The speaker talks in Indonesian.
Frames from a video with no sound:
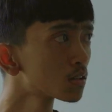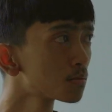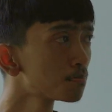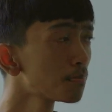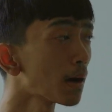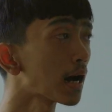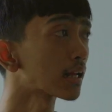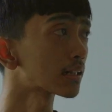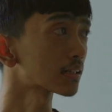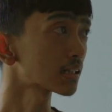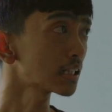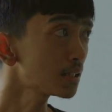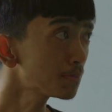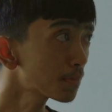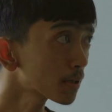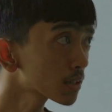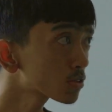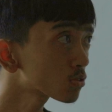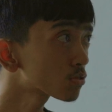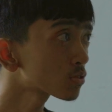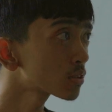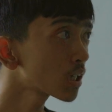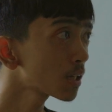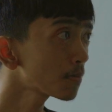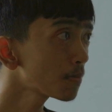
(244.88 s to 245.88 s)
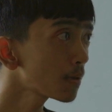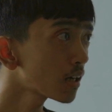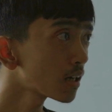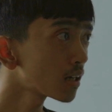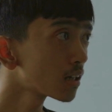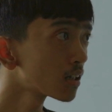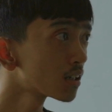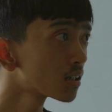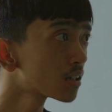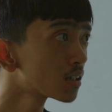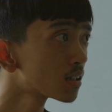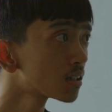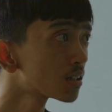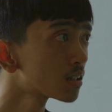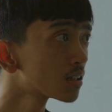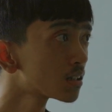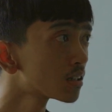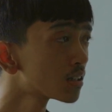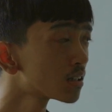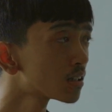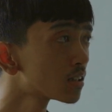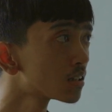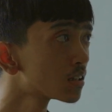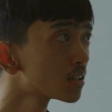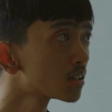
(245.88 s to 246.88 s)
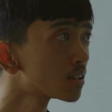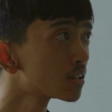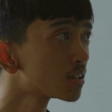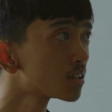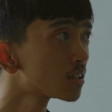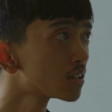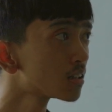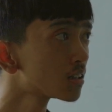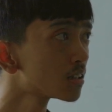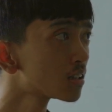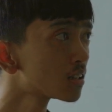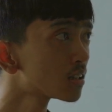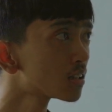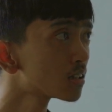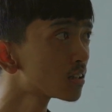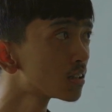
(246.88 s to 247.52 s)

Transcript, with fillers: Mati maksudnya pak? Ya bukan mati